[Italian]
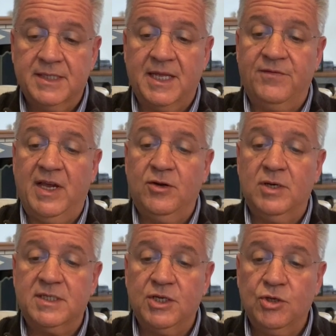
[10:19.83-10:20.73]
Davvero
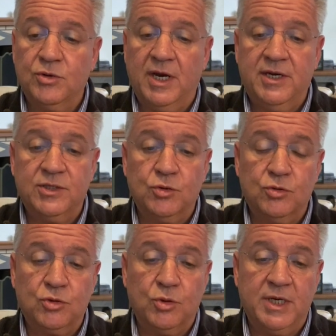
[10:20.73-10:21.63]
il Signore è
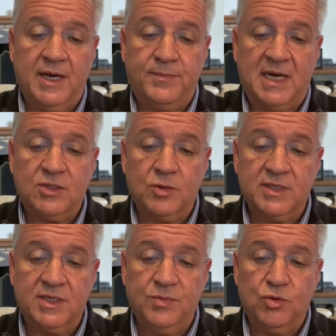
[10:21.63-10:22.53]
risorto ed è apparso a
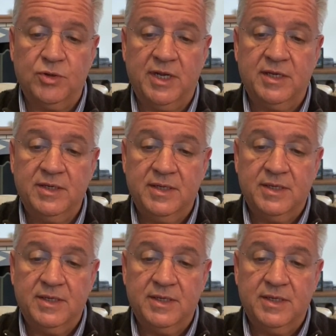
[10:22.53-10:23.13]
Simone.